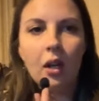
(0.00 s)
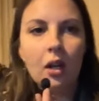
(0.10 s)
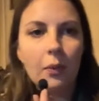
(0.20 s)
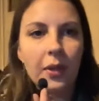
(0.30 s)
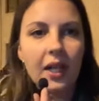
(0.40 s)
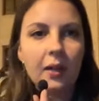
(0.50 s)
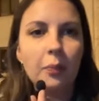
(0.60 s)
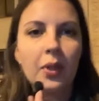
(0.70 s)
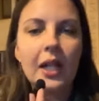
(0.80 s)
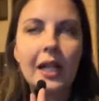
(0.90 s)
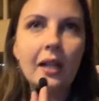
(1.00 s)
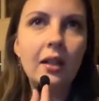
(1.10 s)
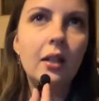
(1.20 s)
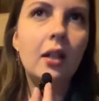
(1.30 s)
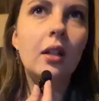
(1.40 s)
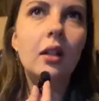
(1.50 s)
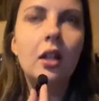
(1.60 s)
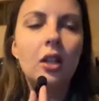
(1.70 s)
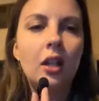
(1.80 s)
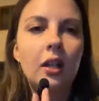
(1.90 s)
А, при этом
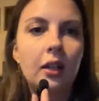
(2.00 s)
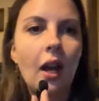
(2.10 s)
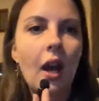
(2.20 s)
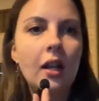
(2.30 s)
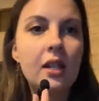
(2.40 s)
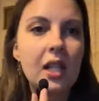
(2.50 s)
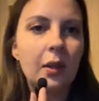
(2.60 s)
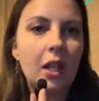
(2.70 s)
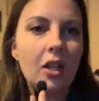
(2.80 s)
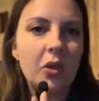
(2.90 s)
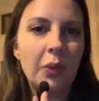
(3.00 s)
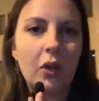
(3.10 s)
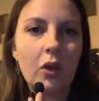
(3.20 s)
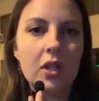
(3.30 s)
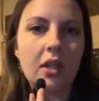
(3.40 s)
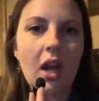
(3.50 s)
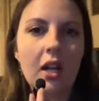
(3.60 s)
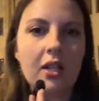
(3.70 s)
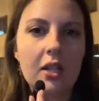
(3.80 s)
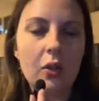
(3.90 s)
параллельно этой акции также проходит
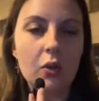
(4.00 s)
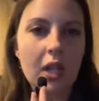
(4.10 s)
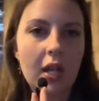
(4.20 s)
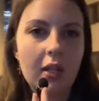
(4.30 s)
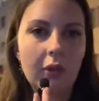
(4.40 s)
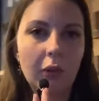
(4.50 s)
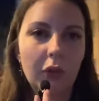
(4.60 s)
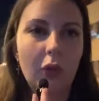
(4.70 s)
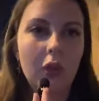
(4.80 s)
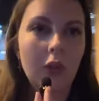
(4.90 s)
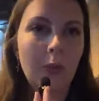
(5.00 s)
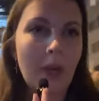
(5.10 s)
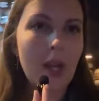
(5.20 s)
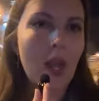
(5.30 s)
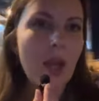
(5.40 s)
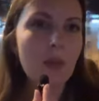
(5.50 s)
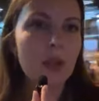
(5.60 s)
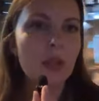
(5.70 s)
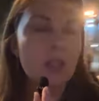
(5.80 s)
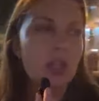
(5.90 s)
акция у заднего входа в парламент.